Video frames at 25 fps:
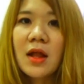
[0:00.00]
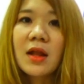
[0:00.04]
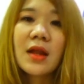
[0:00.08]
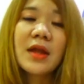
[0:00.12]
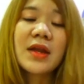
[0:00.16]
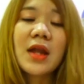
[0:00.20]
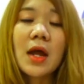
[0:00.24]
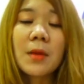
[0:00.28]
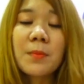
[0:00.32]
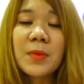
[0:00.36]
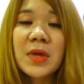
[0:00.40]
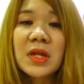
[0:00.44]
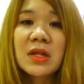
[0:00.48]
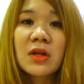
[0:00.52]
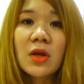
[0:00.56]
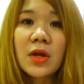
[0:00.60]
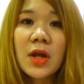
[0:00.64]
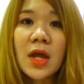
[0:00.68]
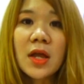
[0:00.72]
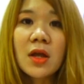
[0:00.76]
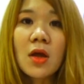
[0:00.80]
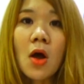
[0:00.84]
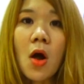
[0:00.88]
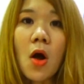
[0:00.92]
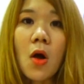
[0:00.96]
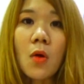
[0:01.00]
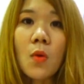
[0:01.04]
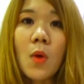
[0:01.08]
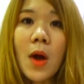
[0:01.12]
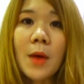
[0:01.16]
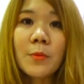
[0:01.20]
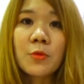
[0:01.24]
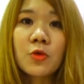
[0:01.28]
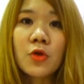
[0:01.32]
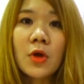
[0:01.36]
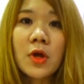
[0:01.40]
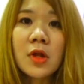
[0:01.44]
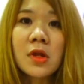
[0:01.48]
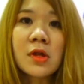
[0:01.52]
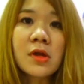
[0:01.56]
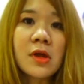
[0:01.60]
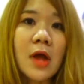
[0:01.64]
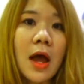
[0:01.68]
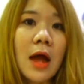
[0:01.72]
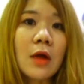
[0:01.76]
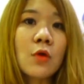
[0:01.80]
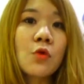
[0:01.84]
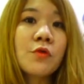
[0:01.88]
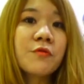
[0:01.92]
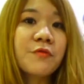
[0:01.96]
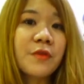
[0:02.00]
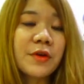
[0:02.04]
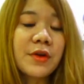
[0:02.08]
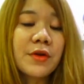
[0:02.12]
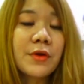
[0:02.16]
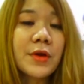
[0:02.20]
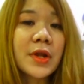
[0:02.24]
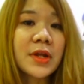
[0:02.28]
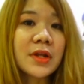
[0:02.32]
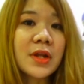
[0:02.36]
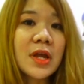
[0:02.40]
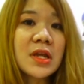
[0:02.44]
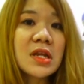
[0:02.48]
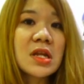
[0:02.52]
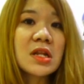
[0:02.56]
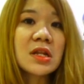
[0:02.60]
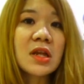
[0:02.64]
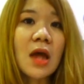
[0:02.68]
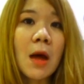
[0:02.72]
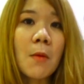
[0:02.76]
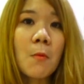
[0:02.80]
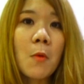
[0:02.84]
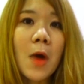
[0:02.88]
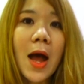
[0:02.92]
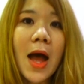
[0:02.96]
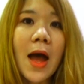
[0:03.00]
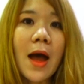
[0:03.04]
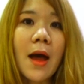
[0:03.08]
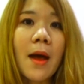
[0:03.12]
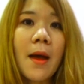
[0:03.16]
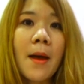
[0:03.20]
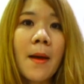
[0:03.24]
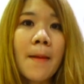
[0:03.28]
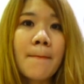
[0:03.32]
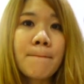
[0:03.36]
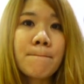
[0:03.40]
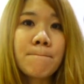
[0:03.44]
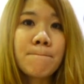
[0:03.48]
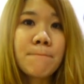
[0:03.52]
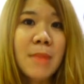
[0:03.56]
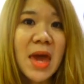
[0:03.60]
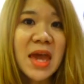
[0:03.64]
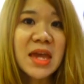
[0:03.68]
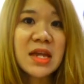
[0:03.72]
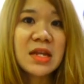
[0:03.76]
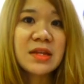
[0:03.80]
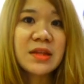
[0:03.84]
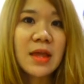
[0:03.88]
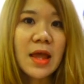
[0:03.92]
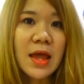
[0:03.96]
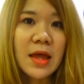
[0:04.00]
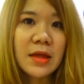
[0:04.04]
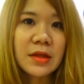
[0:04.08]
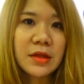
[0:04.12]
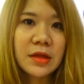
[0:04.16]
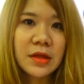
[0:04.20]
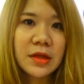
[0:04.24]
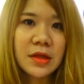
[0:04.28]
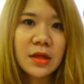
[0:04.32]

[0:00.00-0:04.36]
และนักบินก็ได้ขอความช่วยเหลือคุณเฟเดริกได้ยินคำว่า Mayday